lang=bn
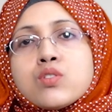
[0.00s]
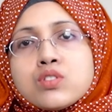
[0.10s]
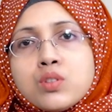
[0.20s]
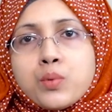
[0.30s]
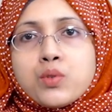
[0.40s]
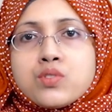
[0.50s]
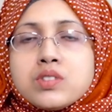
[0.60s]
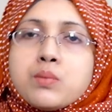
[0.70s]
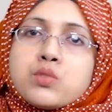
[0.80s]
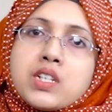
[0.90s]

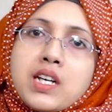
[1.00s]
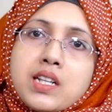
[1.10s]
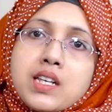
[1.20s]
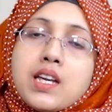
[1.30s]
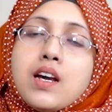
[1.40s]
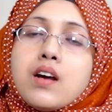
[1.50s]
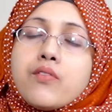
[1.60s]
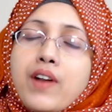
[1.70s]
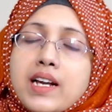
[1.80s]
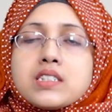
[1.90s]
অস্টিওপোরোসিস এবং সেখান থেকে
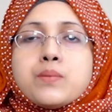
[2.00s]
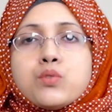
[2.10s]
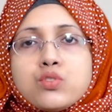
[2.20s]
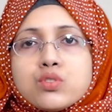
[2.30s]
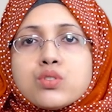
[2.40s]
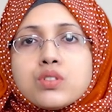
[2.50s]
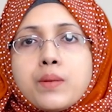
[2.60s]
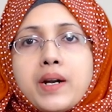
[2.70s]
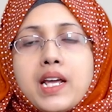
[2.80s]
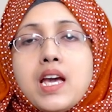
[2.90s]
ফ্র্যাকচার পর্যন্ত হতে
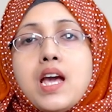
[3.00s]
পারে